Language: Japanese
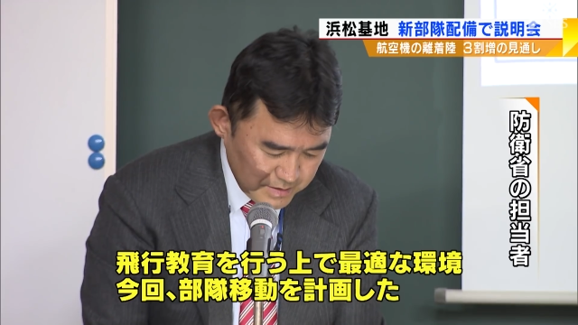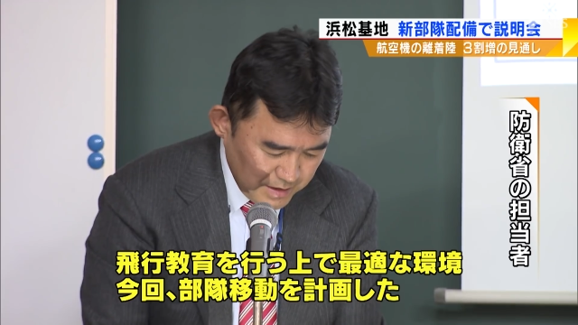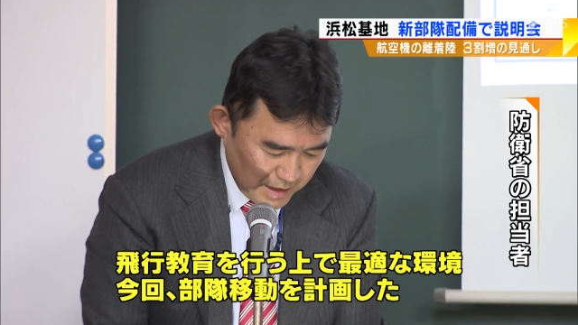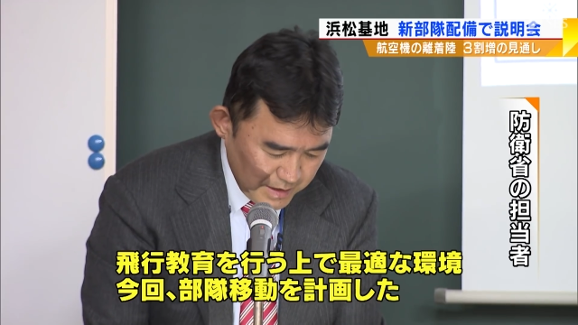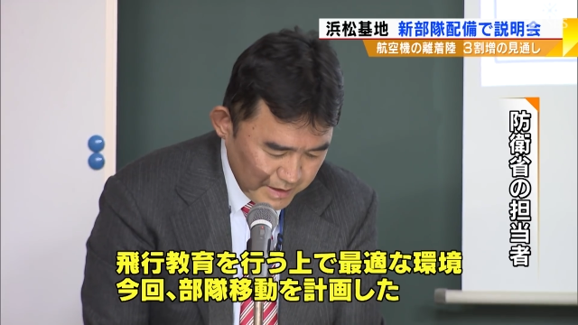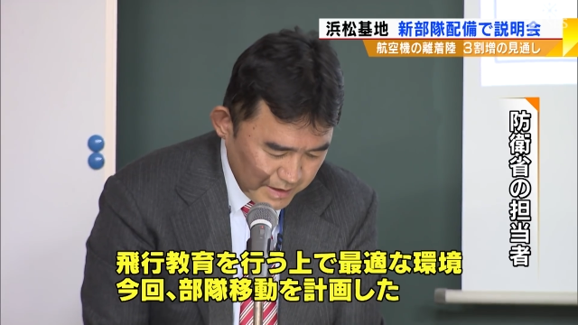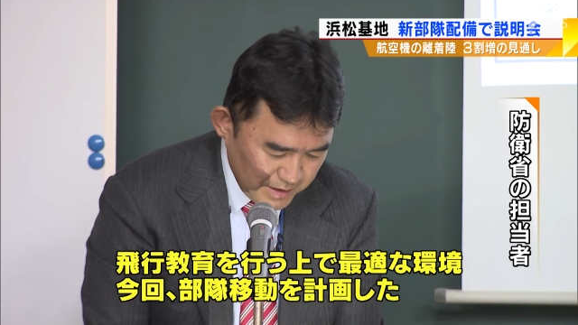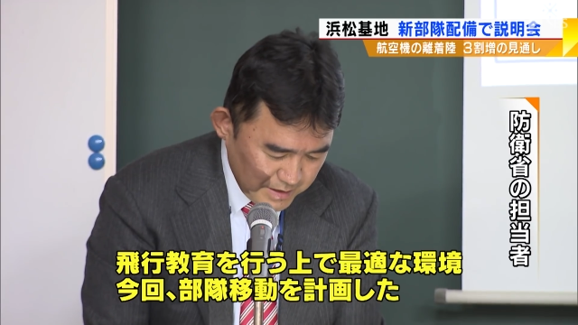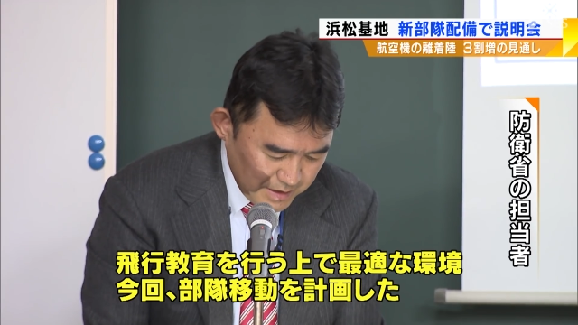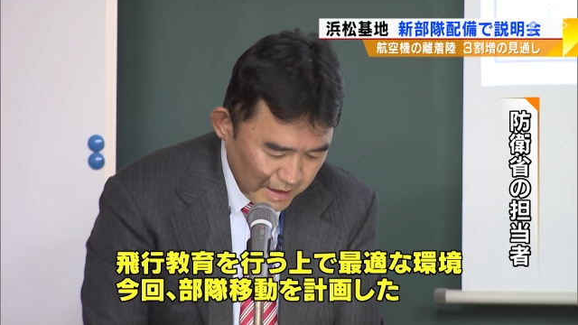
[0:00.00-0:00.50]

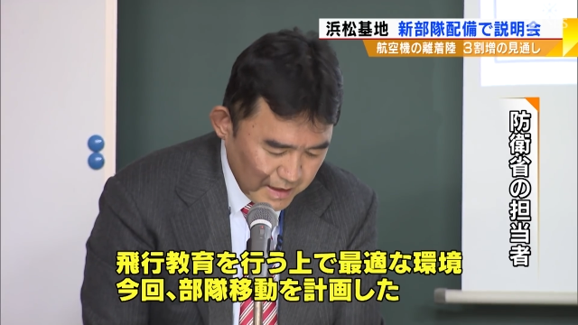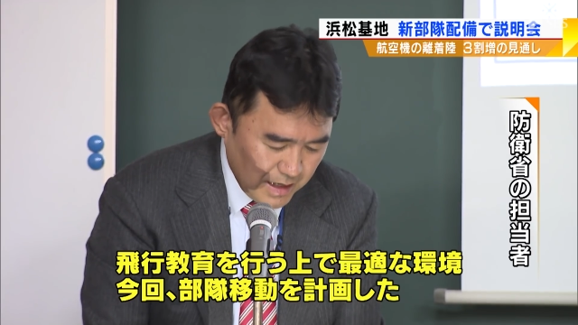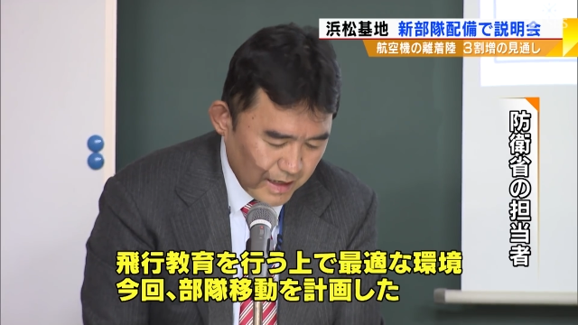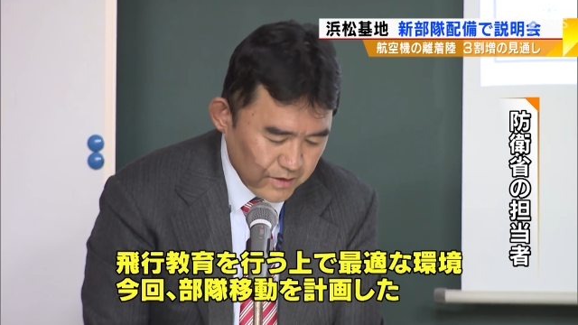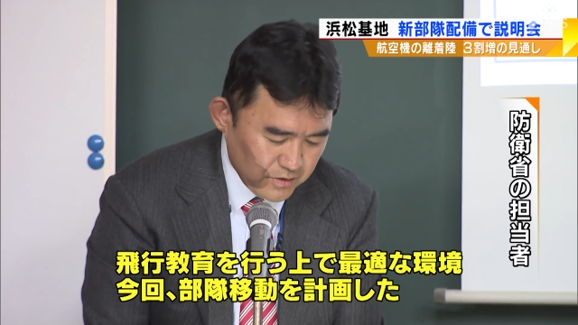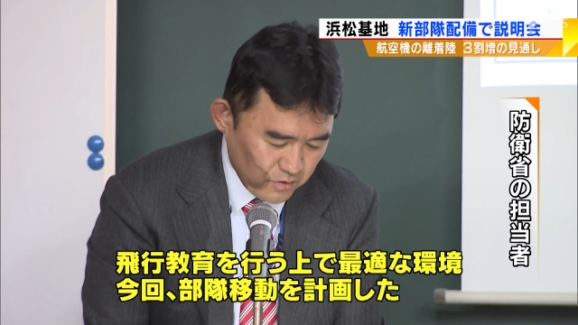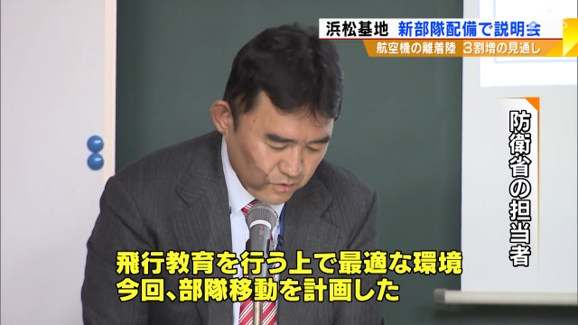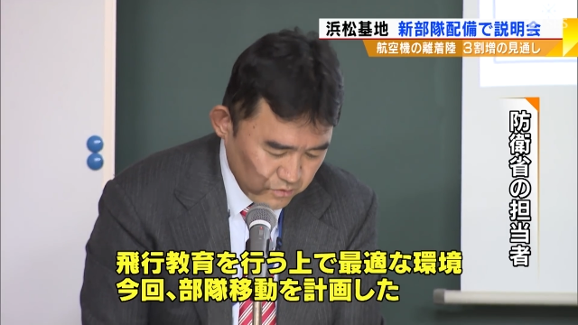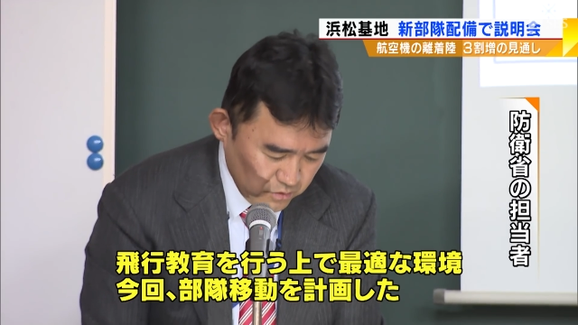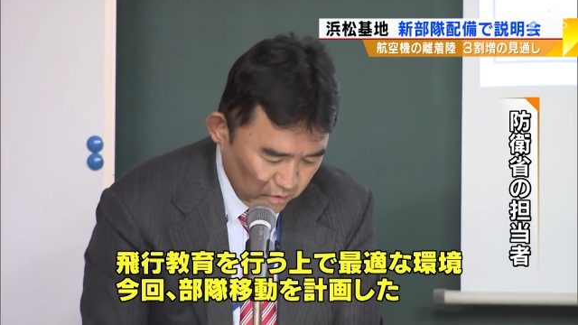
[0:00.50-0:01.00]
最適な
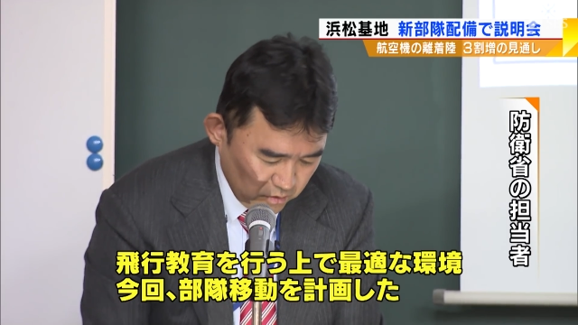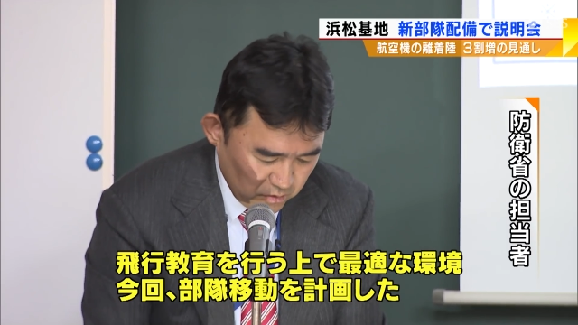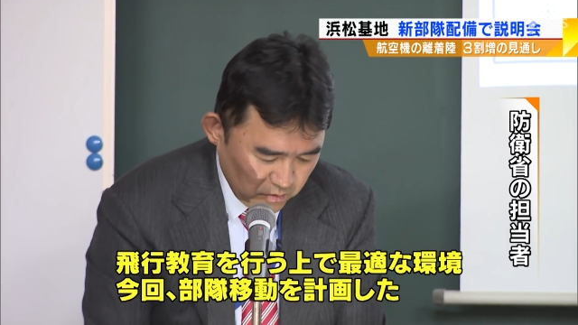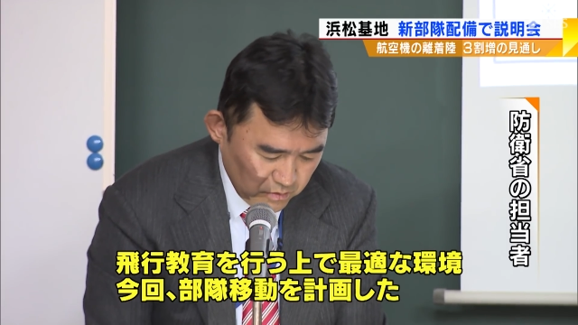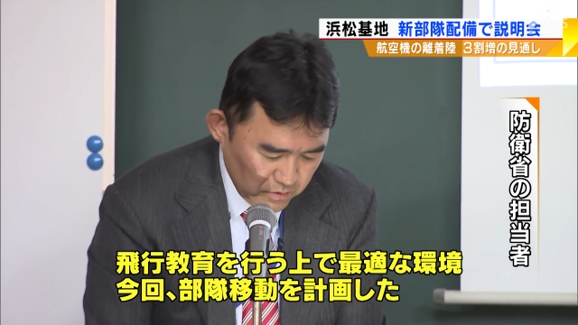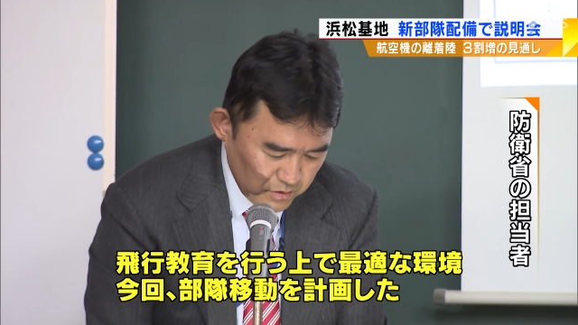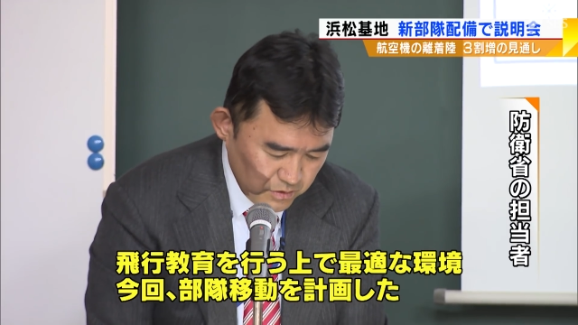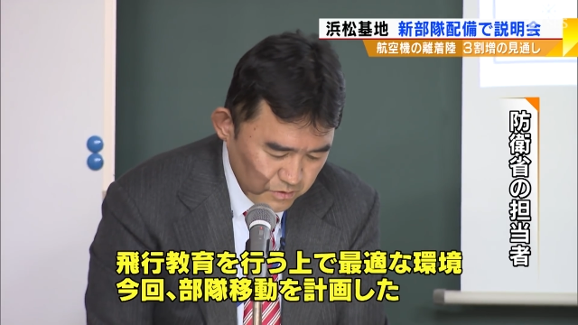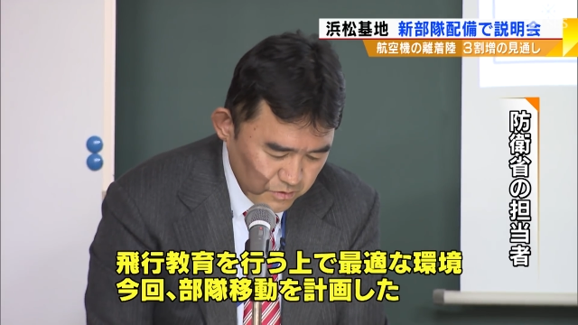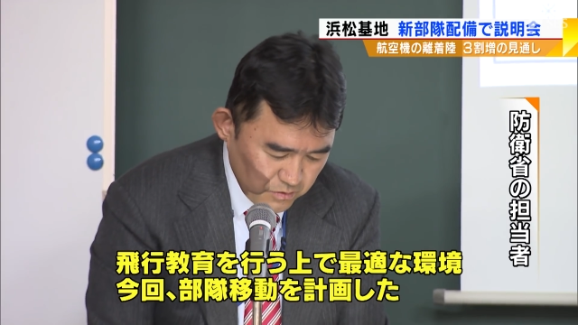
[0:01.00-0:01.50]
環境と
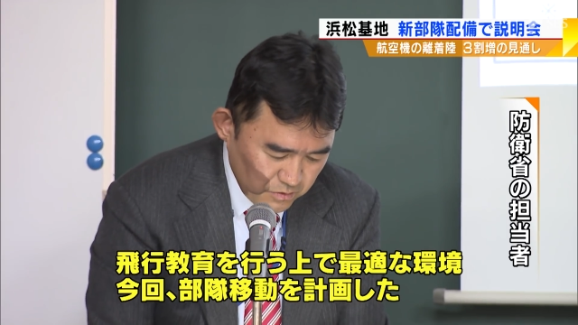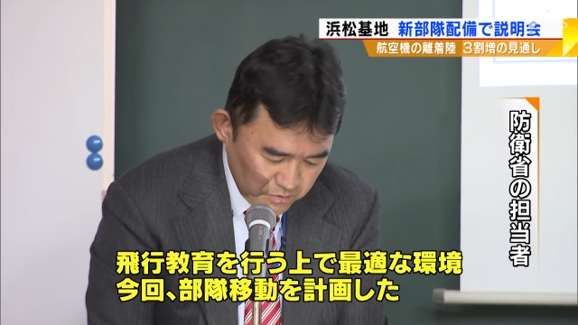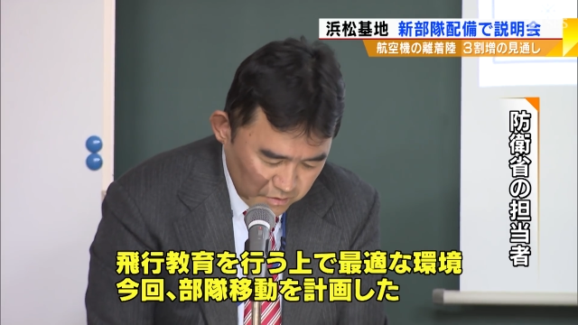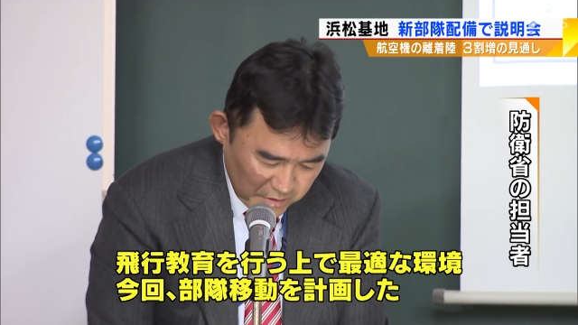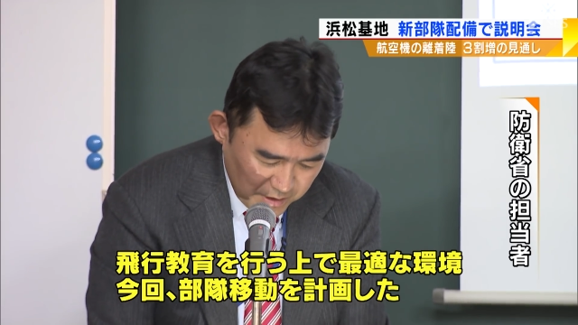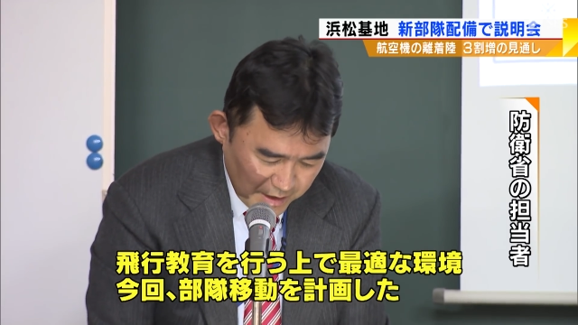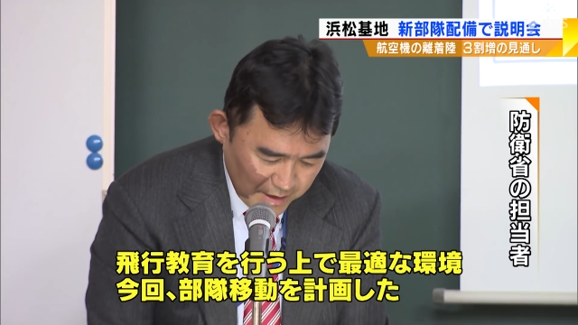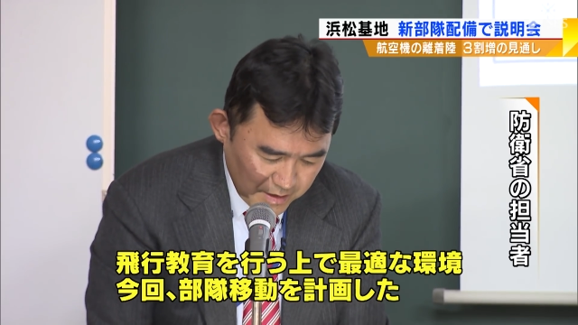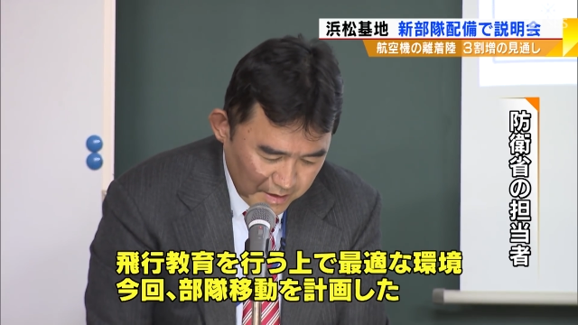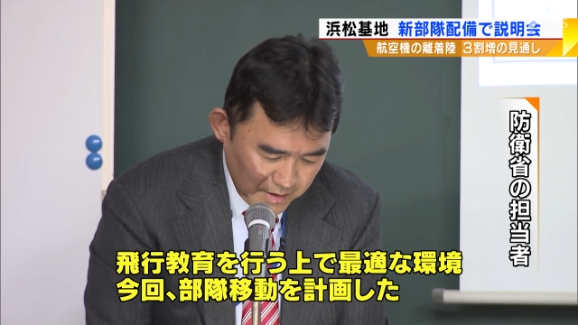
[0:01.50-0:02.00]
いうこ
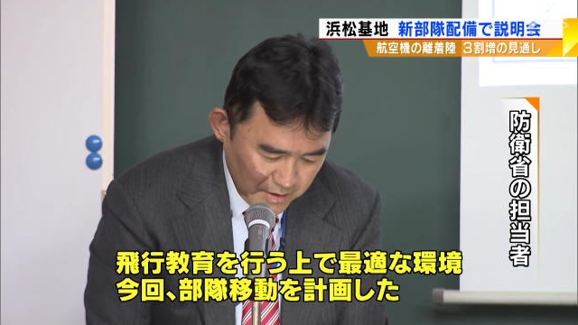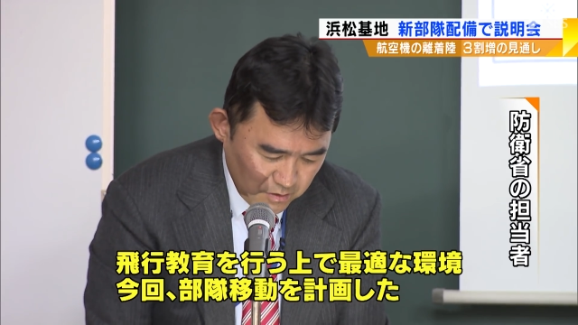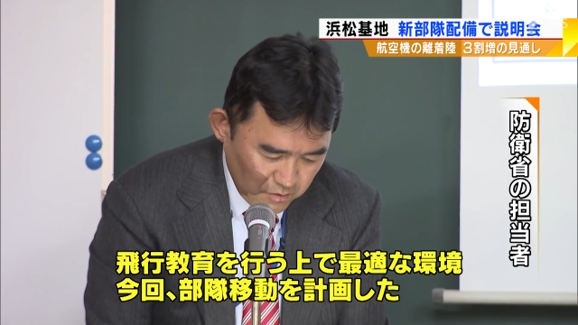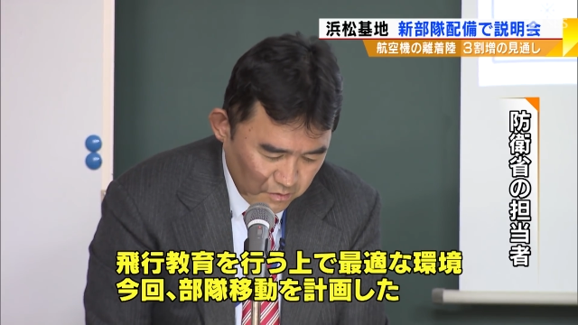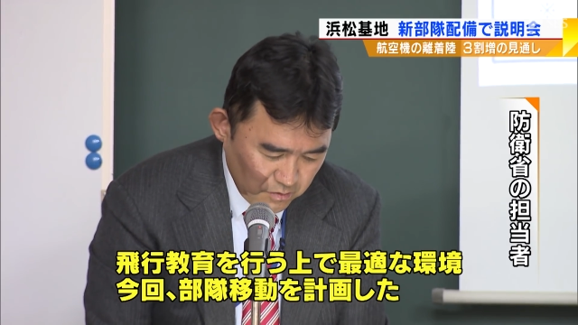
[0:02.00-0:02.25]
とで